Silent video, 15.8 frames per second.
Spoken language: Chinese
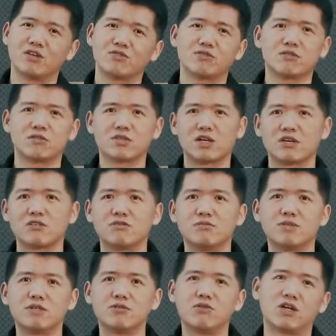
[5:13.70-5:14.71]
啊，就是在我
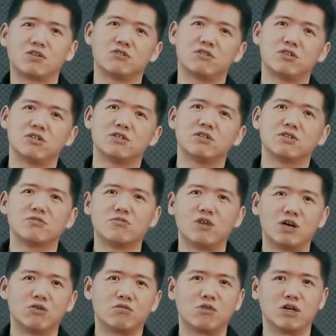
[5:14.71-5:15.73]
们网络
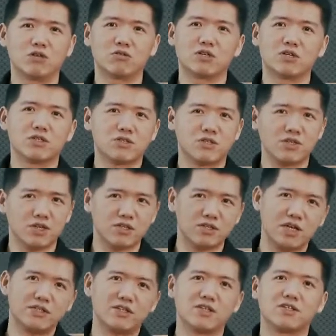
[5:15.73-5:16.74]
网网络这个
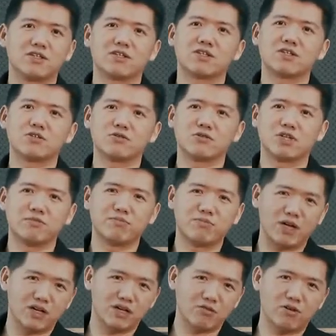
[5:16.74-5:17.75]
展现形式中间
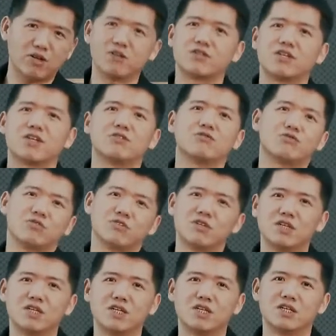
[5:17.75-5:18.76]
把广告嵌入
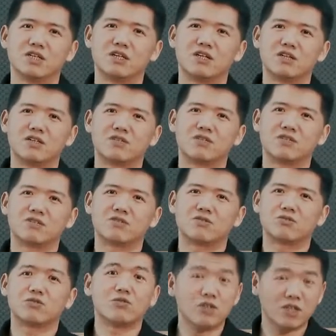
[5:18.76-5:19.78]
去。”呃，
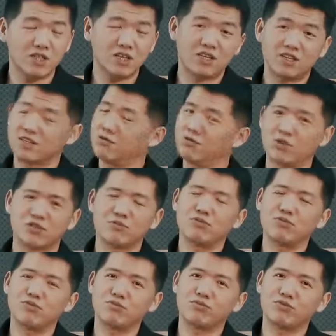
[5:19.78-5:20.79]
作为一个理科生，我都
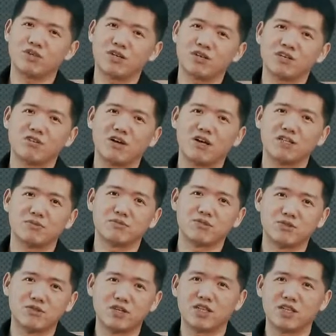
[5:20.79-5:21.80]
不不知道这玩意怎么
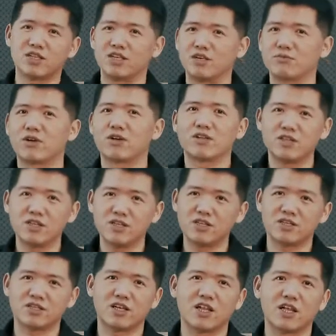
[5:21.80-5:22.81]
实现的，也不知道盈利
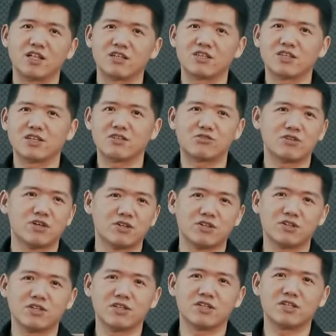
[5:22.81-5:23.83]
点在哪里。但徐老
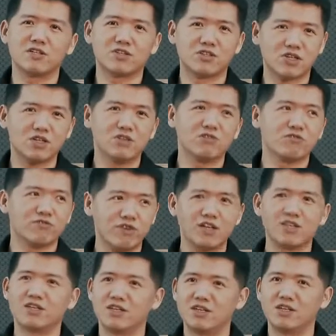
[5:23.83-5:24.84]
师跟人吃了一顿
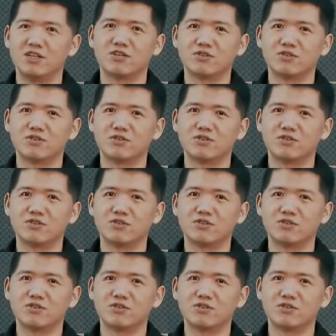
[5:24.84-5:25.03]
饭，